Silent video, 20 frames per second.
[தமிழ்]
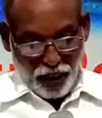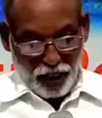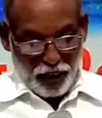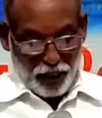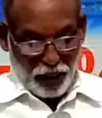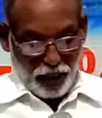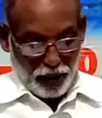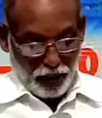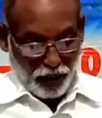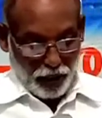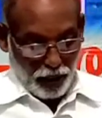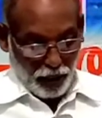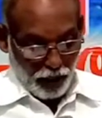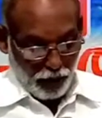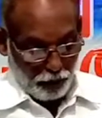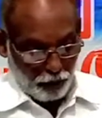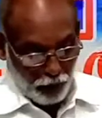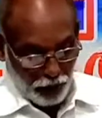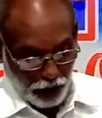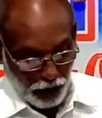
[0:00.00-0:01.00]
என்றதான
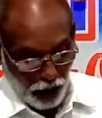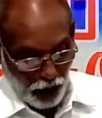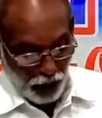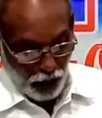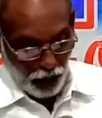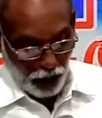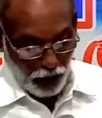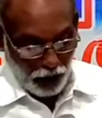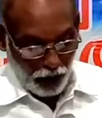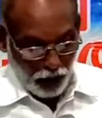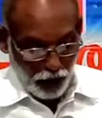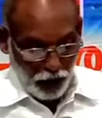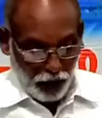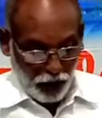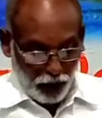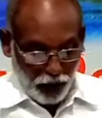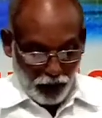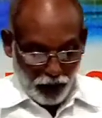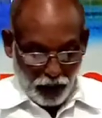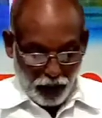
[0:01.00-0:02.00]
பதிலில்
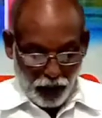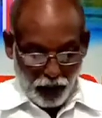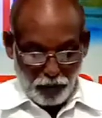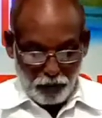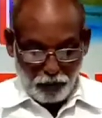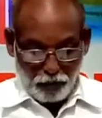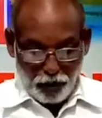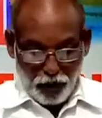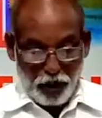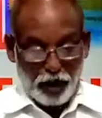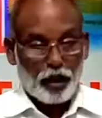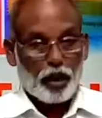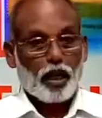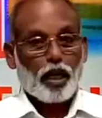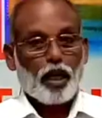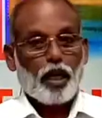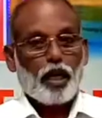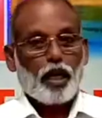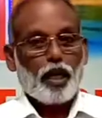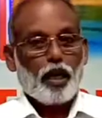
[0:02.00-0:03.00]
நாம் இந்த
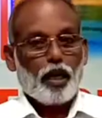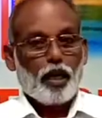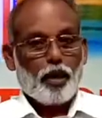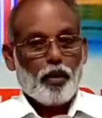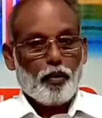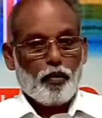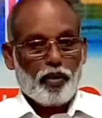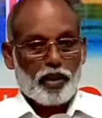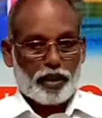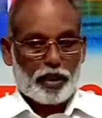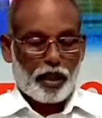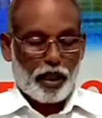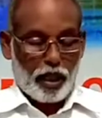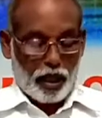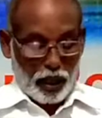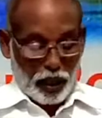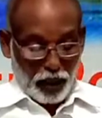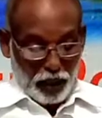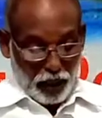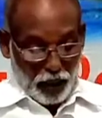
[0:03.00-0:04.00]

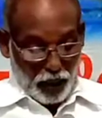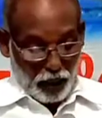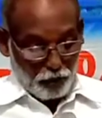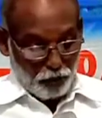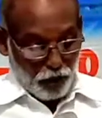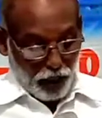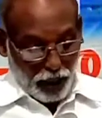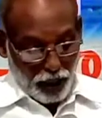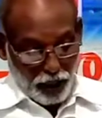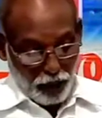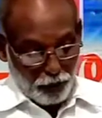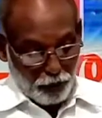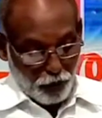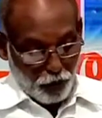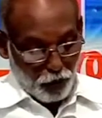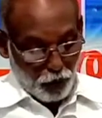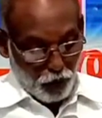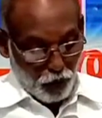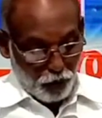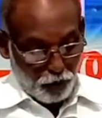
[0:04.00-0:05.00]
வசனங்களை எல்லாம் தியானிக்க
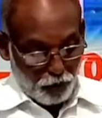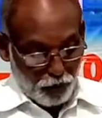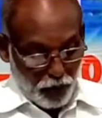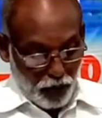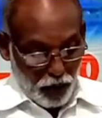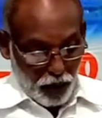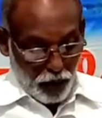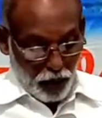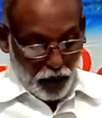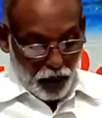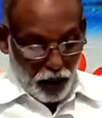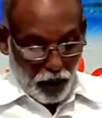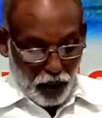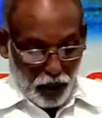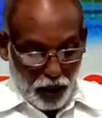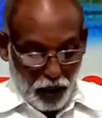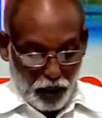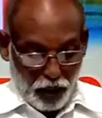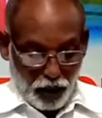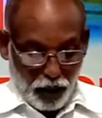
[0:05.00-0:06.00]
போகிறோம்
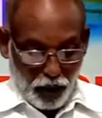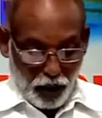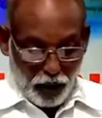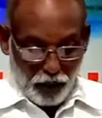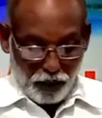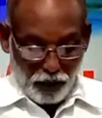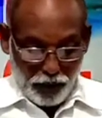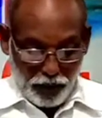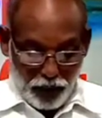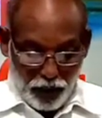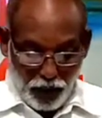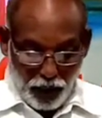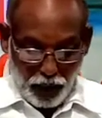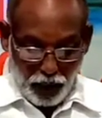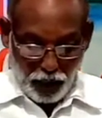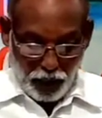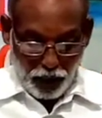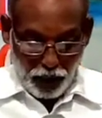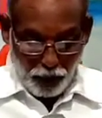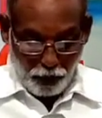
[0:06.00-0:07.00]
இந்த
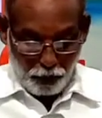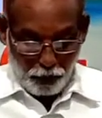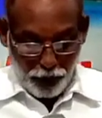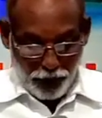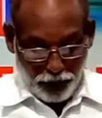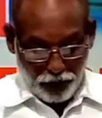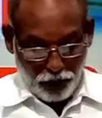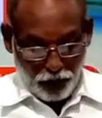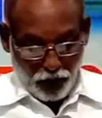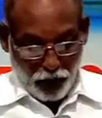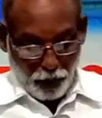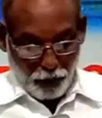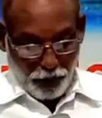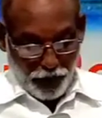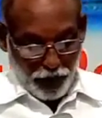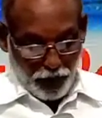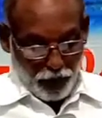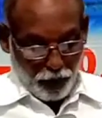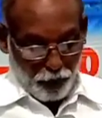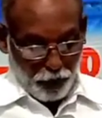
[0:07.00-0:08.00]
வசனங்களை எல்லாம் பார்த்து நாம்
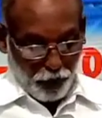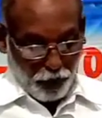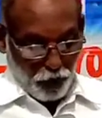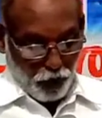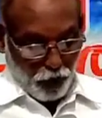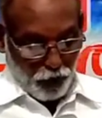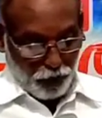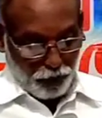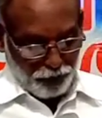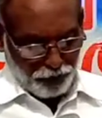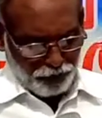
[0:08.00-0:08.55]
படிக்கப் போகிறோம்